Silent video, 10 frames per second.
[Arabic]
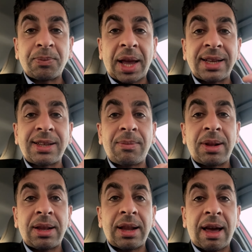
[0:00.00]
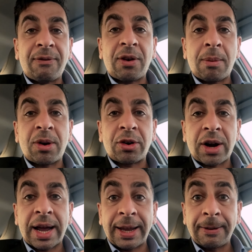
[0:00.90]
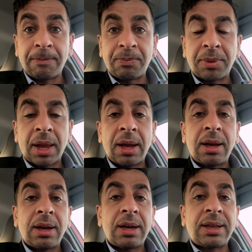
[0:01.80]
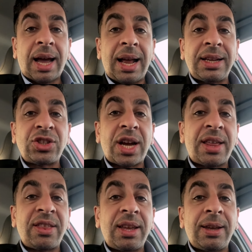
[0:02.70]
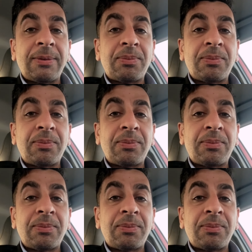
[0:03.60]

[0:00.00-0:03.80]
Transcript: حسب الاف ام ار اي تعالج هذه